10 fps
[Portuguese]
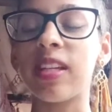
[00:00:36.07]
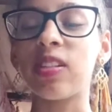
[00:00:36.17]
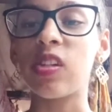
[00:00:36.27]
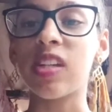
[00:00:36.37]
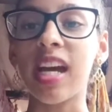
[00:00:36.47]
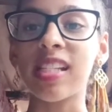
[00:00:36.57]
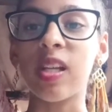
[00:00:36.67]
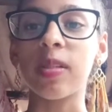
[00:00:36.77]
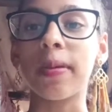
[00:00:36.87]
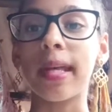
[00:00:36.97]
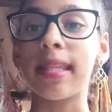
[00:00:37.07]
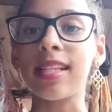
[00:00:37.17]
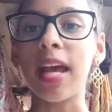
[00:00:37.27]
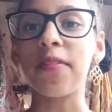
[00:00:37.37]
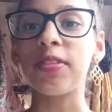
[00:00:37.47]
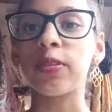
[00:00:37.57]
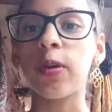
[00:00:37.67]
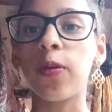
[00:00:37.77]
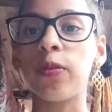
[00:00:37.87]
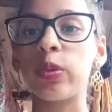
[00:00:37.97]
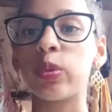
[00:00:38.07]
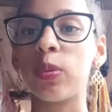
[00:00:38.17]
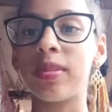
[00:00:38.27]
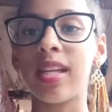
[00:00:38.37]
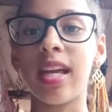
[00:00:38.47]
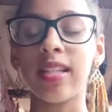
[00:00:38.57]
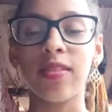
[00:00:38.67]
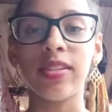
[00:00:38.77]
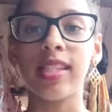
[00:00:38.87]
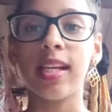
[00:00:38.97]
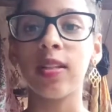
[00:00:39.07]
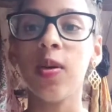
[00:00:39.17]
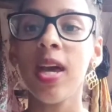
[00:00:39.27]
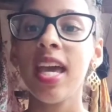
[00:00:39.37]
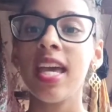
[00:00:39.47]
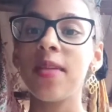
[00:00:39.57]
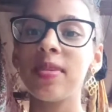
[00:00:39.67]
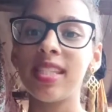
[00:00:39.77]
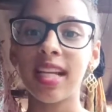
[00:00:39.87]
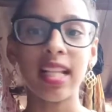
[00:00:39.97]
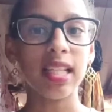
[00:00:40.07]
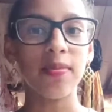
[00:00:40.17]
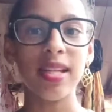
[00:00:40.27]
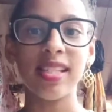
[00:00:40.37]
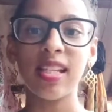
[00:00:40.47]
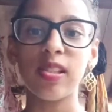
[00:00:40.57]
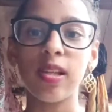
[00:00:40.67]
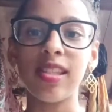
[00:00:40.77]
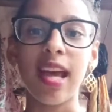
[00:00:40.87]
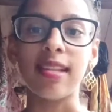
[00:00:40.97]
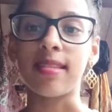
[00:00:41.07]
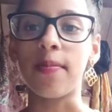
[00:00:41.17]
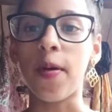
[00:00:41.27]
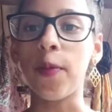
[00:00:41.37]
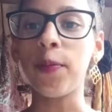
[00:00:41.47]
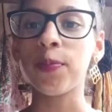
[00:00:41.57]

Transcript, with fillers: da notificação, porque assim que sair vídeo novo o YouTube estará te avisando e me siga lá nas minhas redes sociais, tá bom?